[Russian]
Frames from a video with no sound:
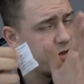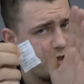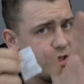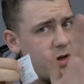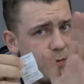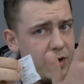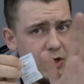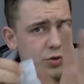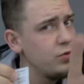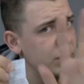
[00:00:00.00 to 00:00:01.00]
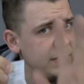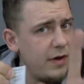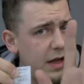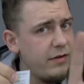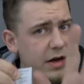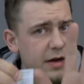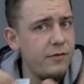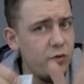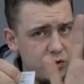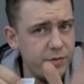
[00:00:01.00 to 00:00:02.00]
Сейчас я вам покажу. То есть два лайфхака
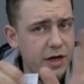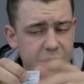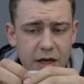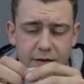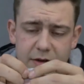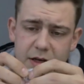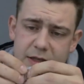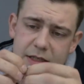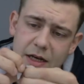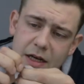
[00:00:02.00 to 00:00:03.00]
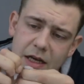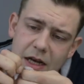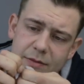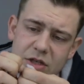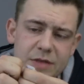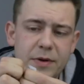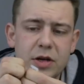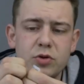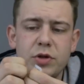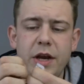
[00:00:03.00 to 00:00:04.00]
вы уже на канале видели с силикогелем. Сейчас
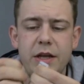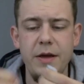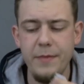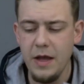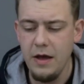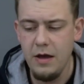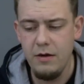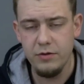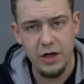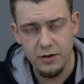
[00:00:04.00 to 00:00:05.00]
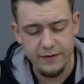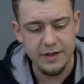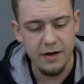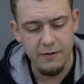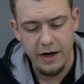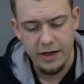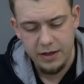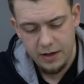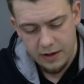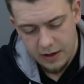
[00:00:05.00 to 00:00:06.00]
покажу третий. Вот так вот
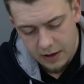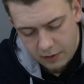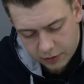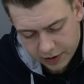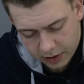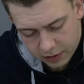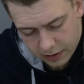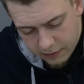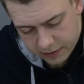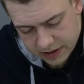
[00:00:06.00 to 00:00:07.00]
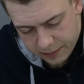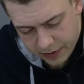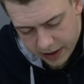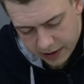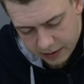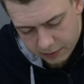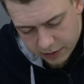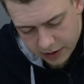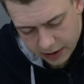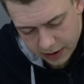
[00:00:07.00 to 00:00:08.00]
вскрываете. Вот так вот высыпаете
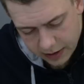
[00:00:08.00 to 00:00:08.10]
вот так.